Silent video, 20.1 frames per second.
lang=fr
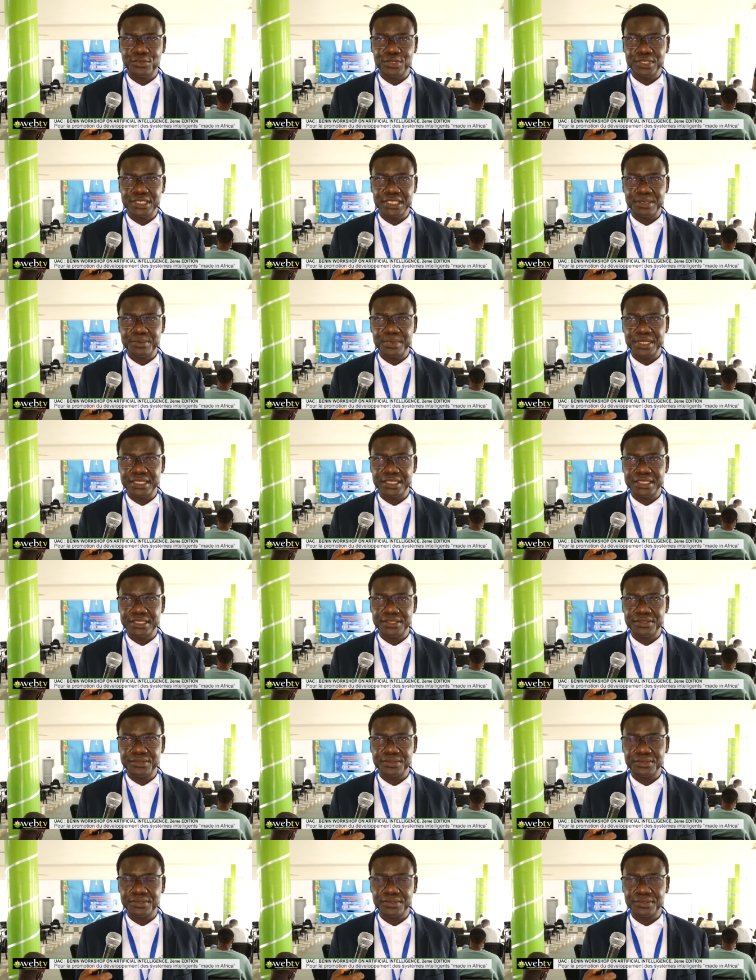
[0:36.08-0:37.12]
deuxième
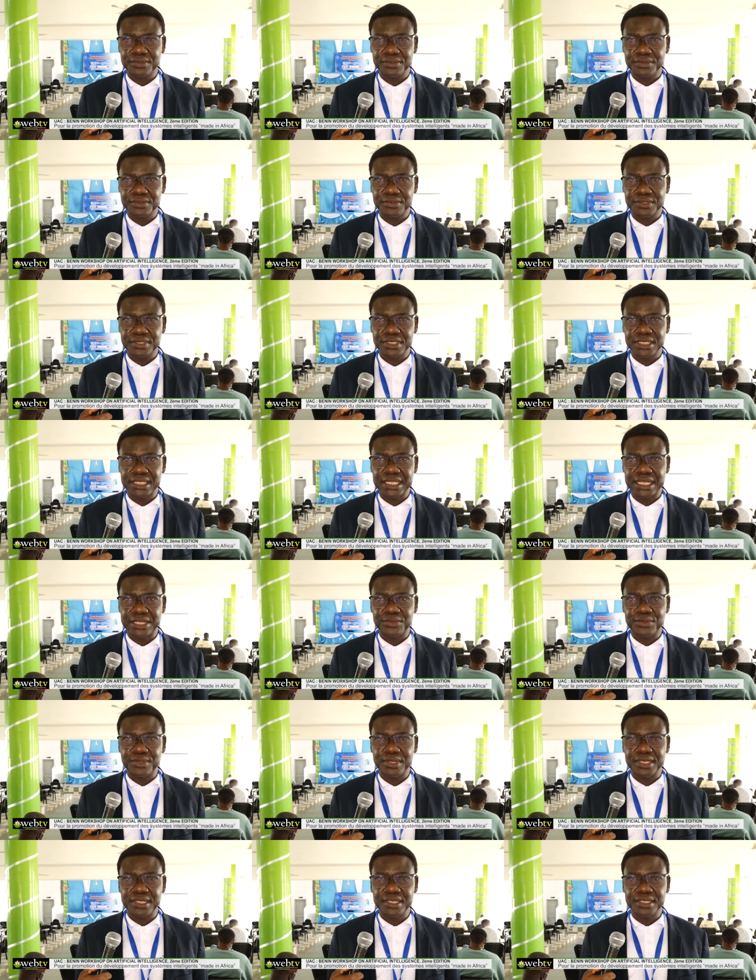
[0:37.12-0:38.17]
édition de cet
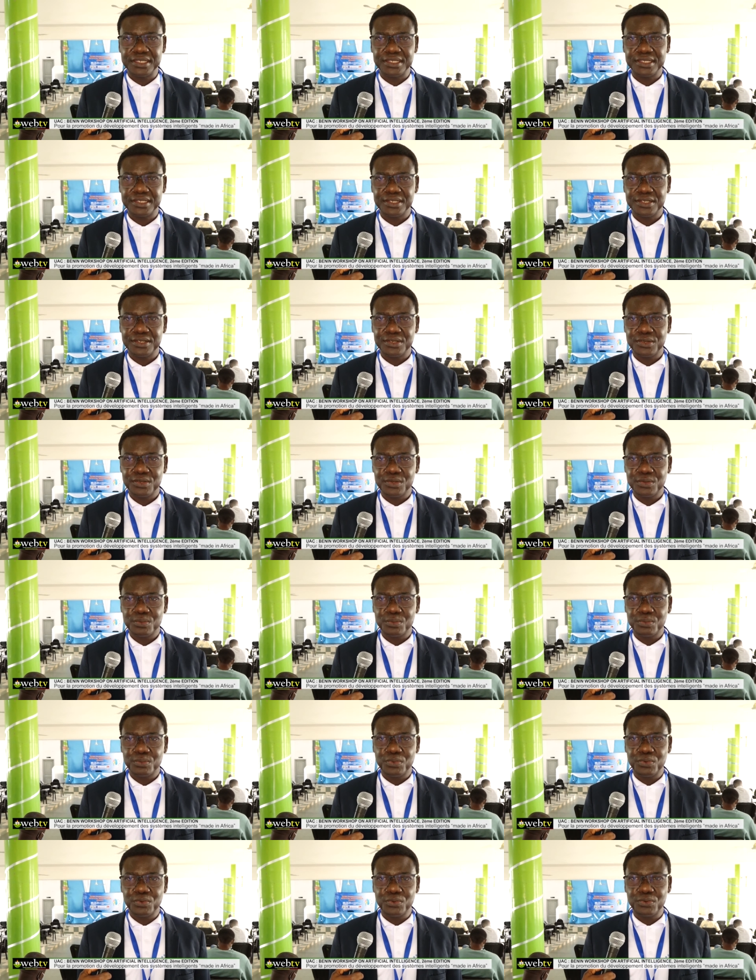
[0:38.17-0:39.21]
atelier
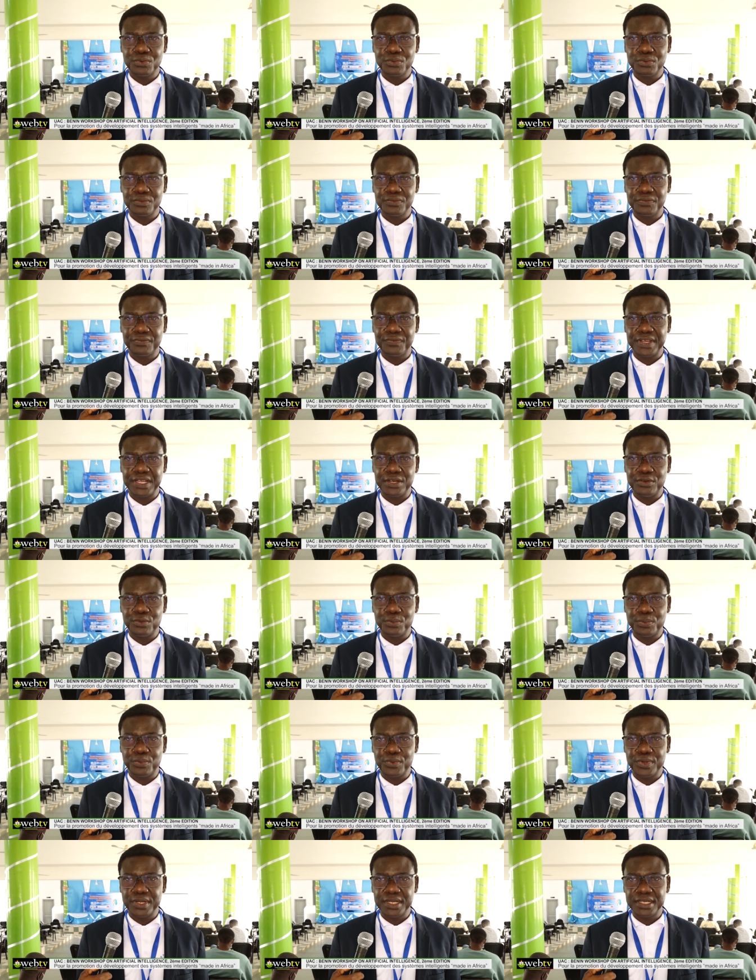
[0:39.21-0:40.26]
pour faire le
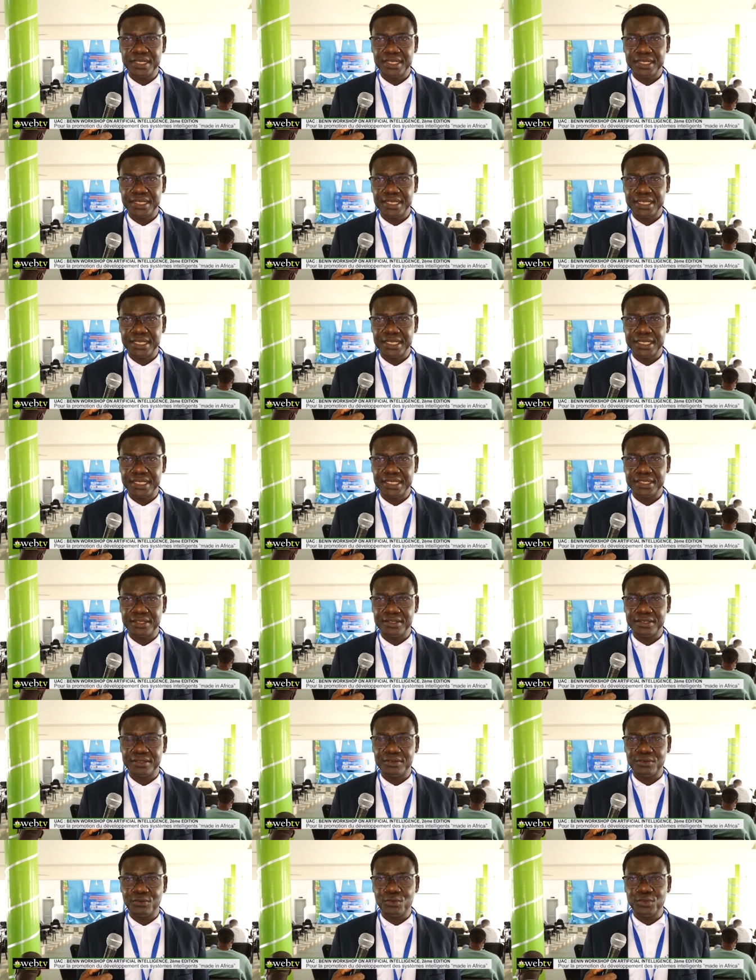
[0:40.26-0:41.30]
point et
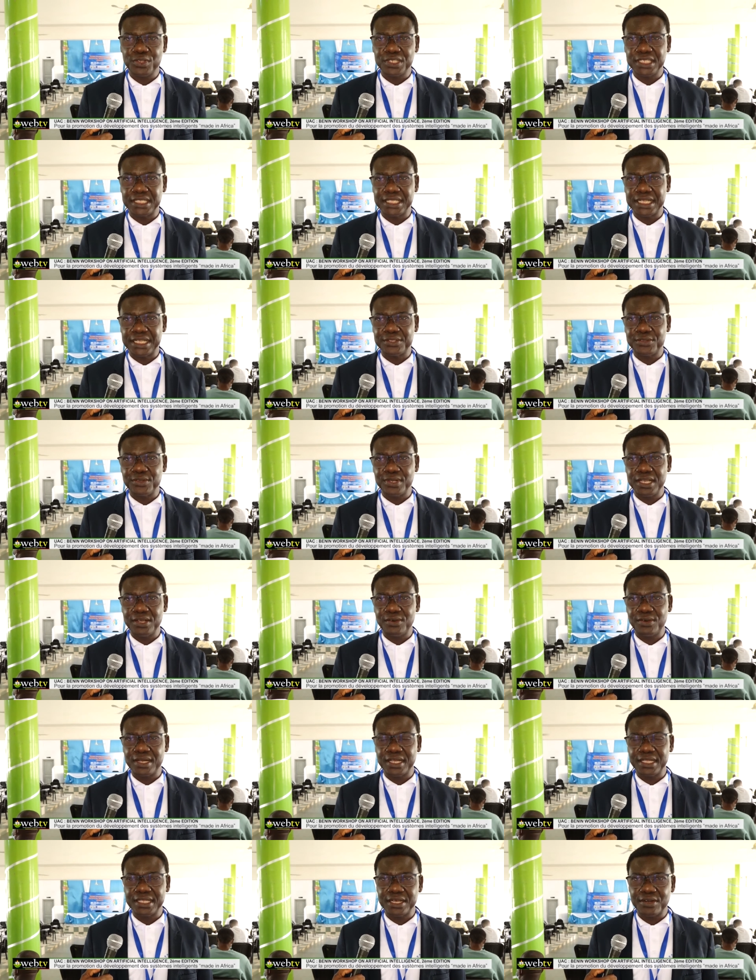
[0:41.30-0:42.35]
au cours de cet atelier
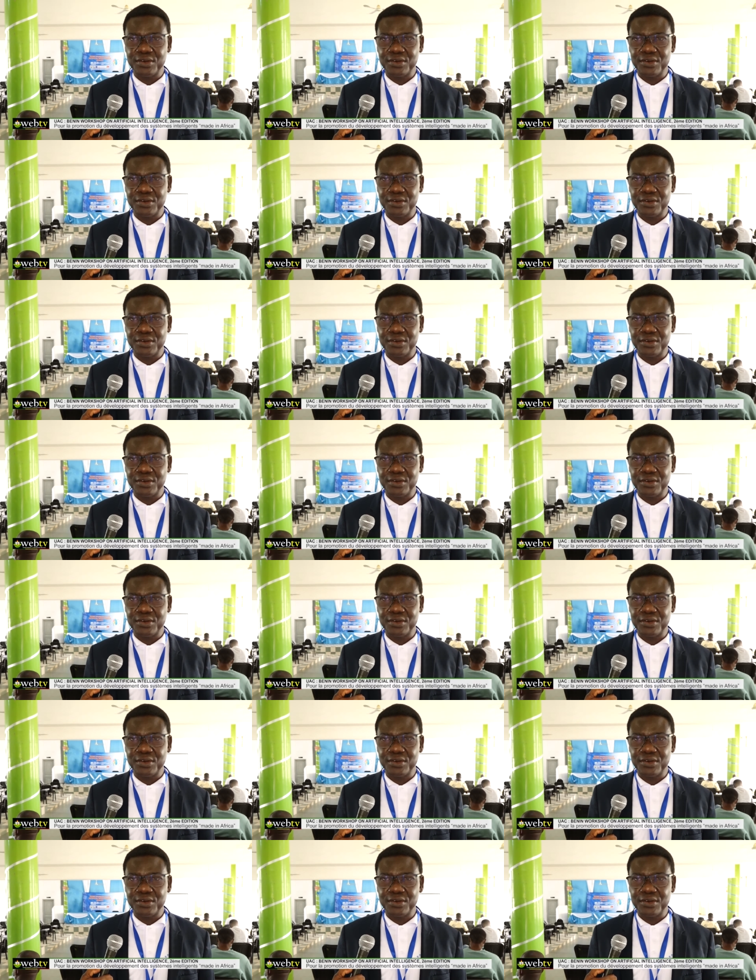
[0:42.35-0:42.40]
on a des